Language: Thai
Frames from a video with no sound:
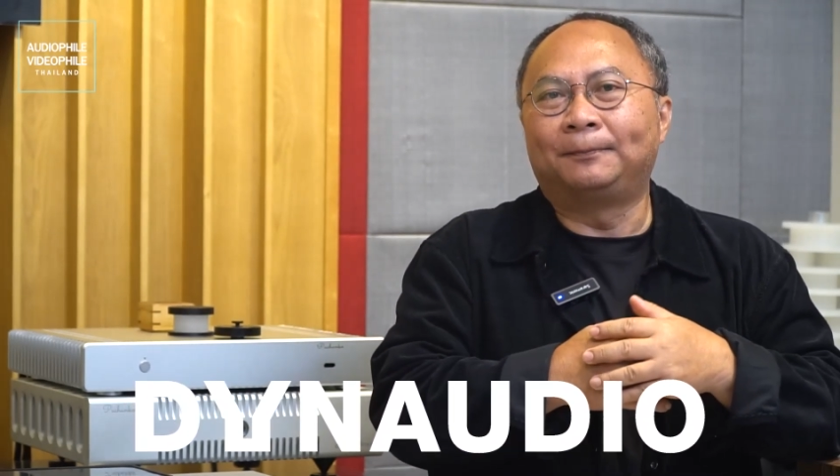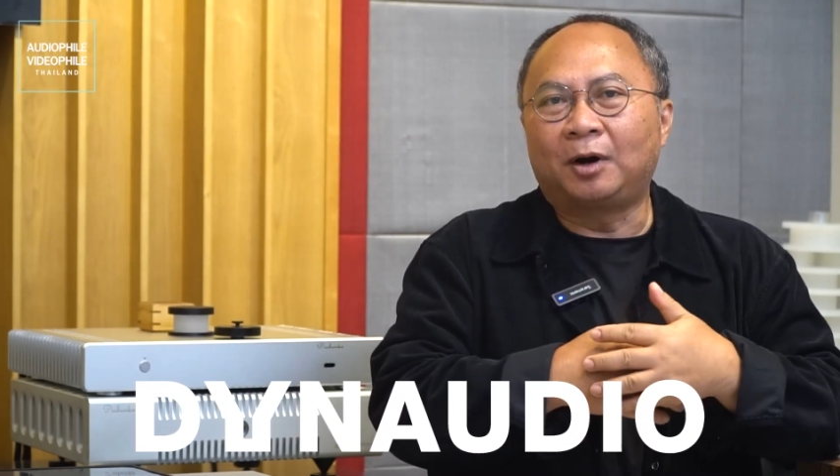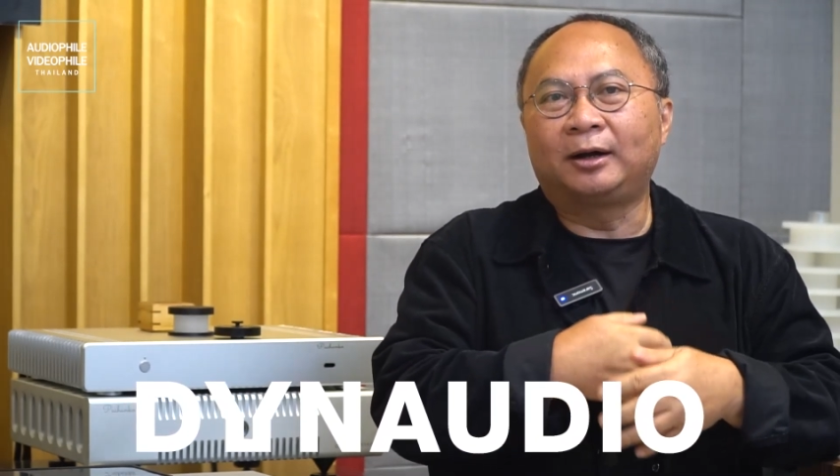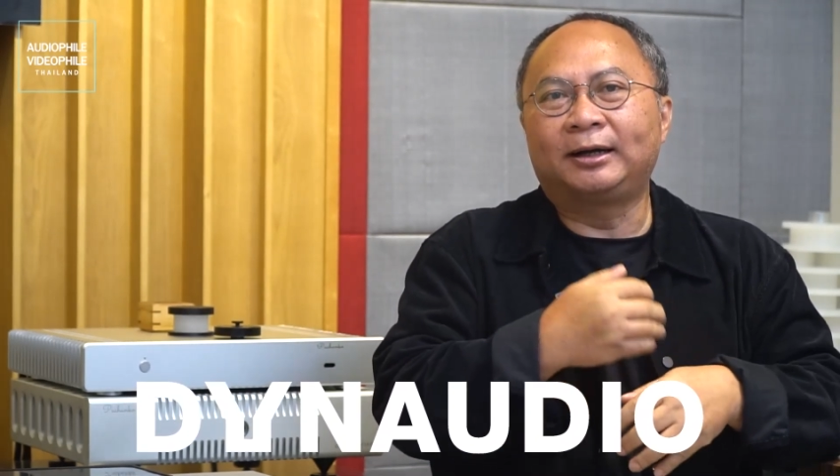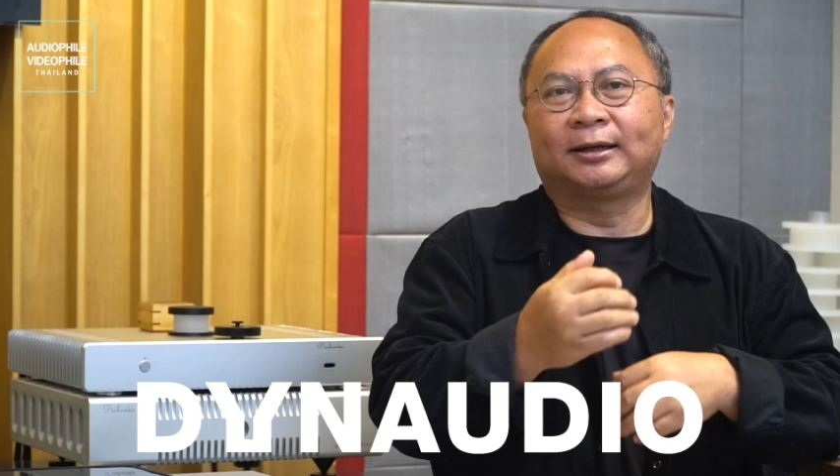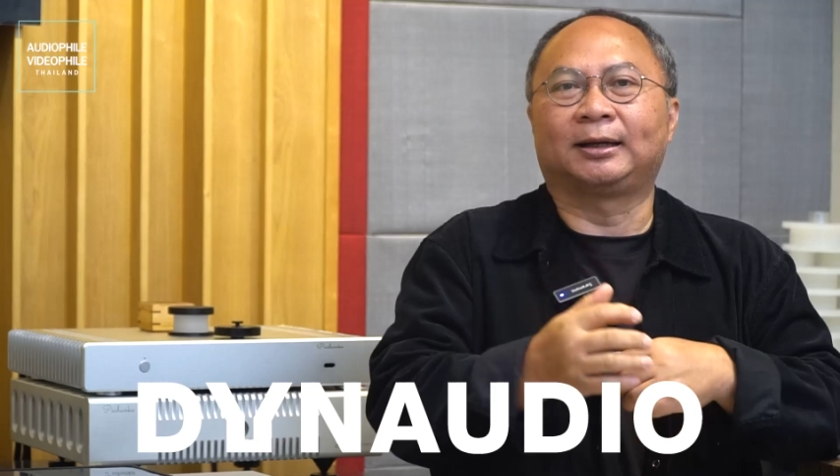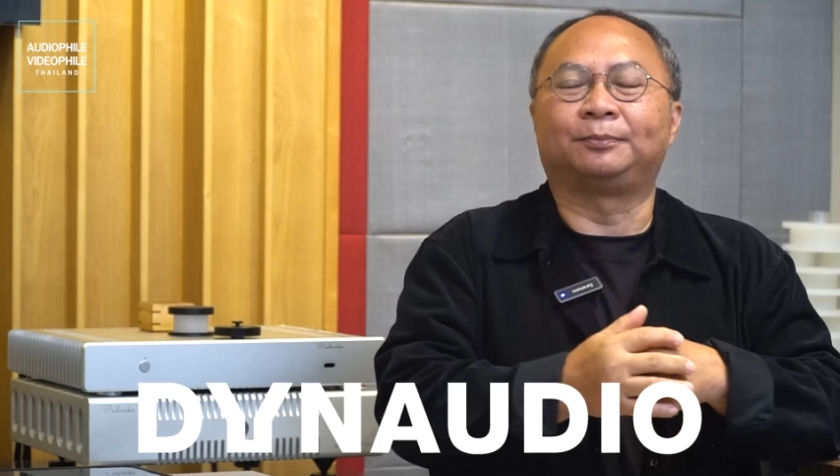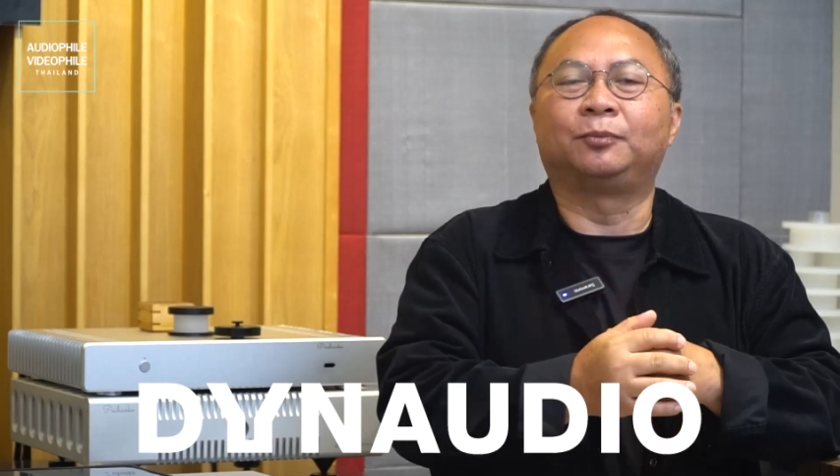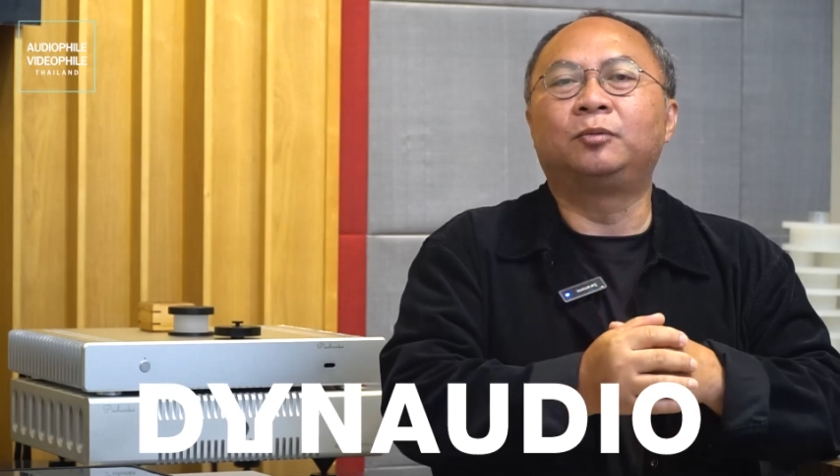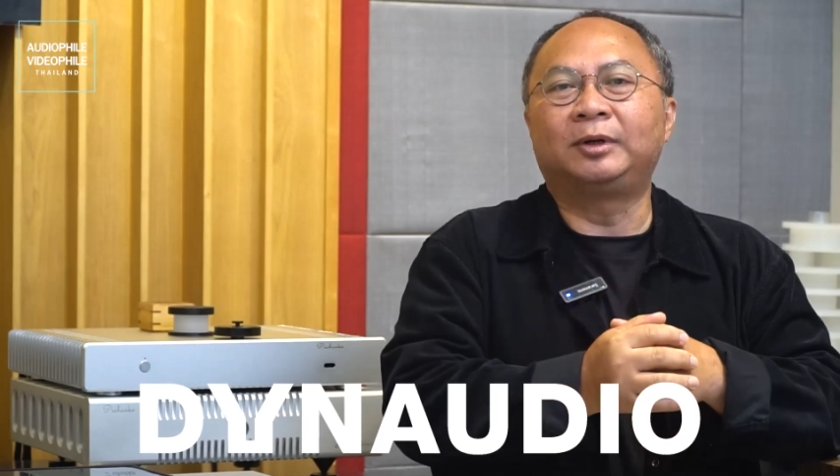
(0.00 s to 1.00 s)
ป้อนให้กับ
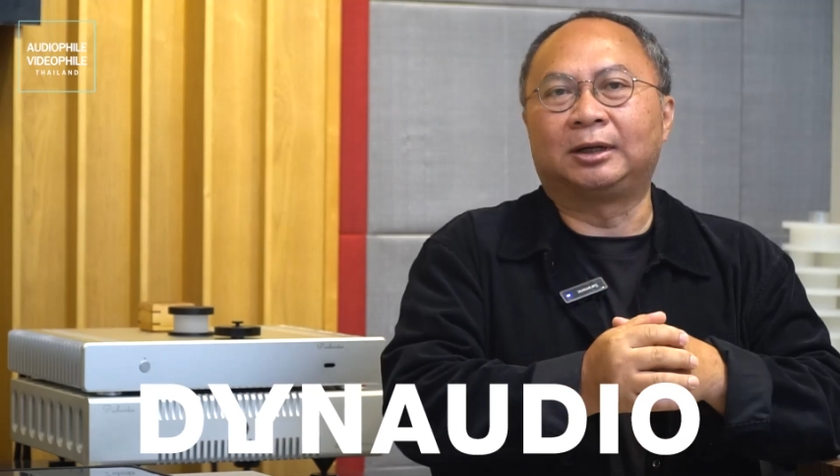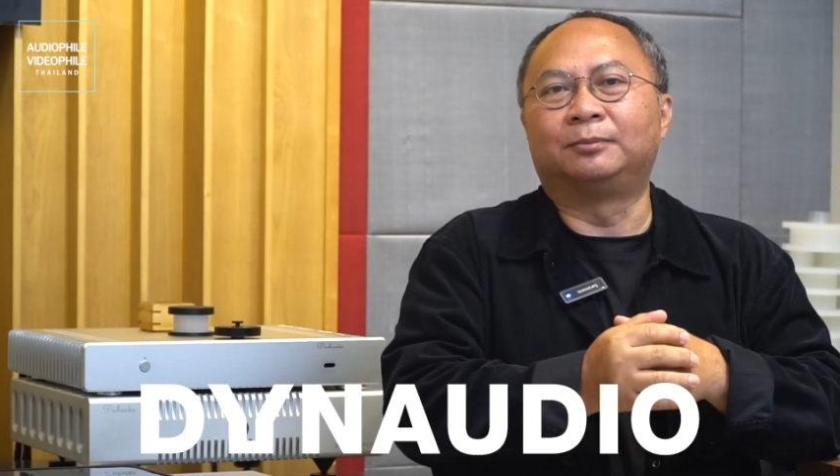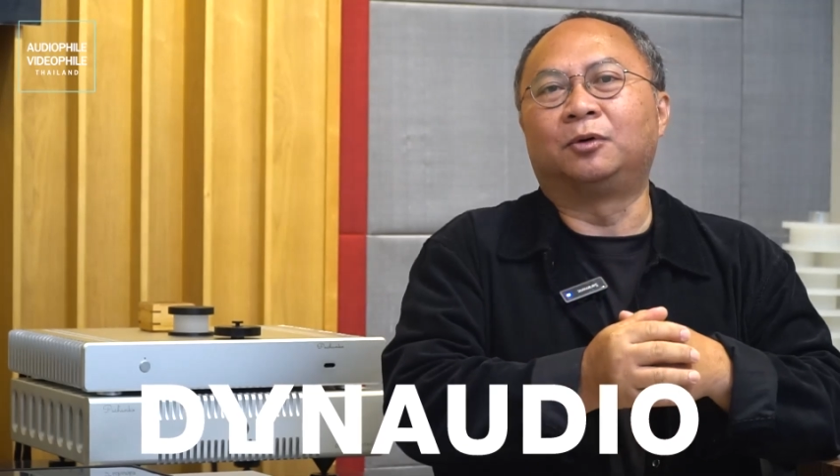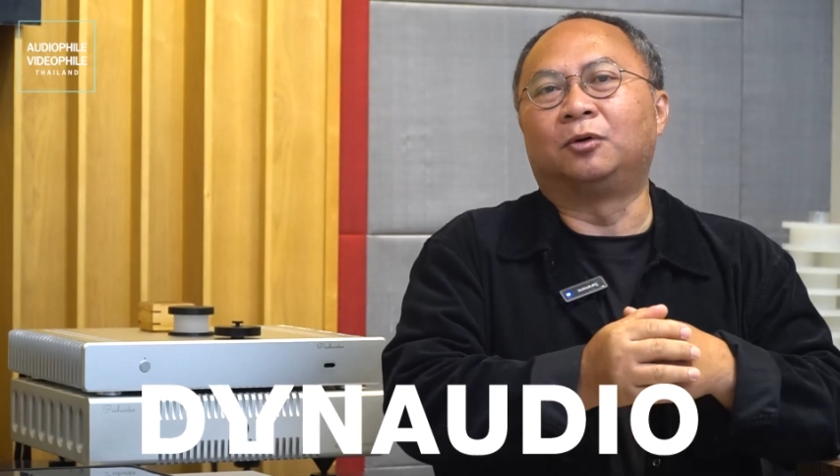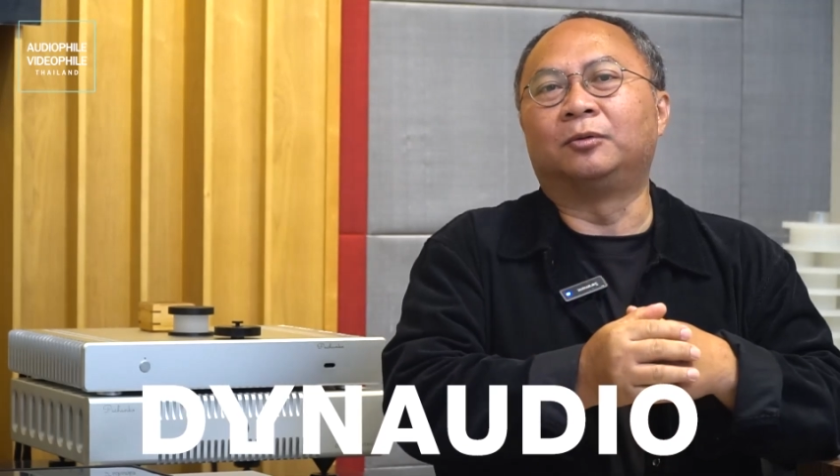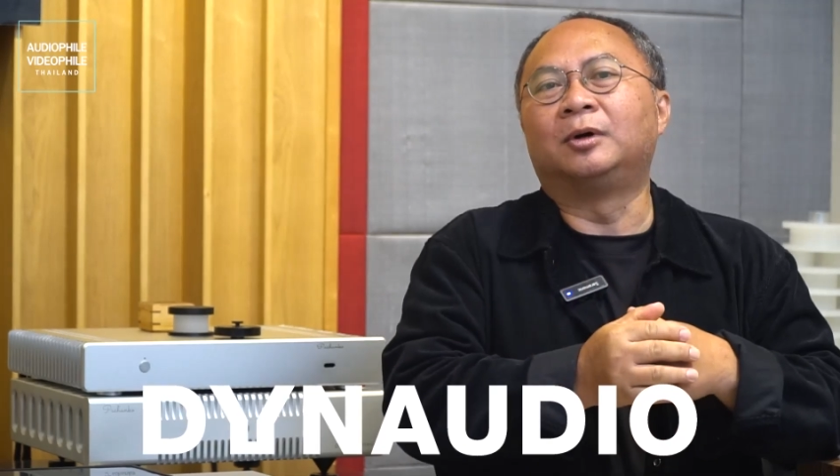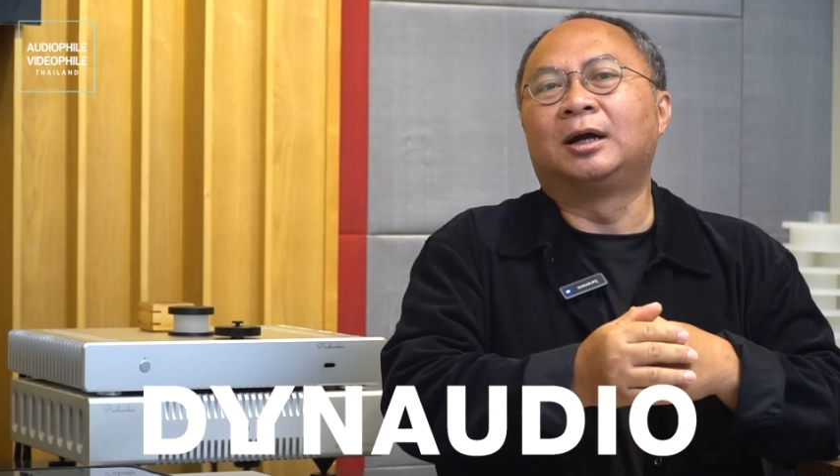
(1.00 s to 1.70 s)
ผู้ผลิตลำโพง